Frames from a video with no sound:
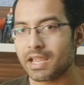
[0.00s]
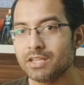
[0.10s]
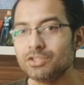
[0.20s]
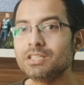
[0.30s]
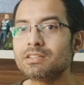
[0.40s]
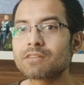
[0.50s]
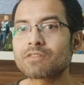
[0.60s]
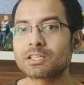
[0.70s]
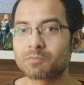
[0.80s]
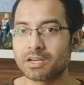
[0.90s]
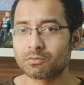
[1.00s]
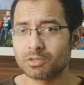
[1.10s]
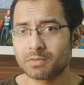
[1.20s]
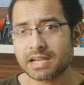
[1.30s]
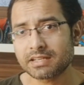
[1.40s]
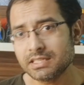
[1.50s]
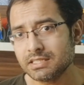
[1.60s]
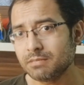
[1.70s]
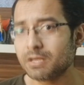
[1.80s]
ইঞ্জিনটা ট্রান্সপ্লান্ট করি মানে একটা ইঞ্জিন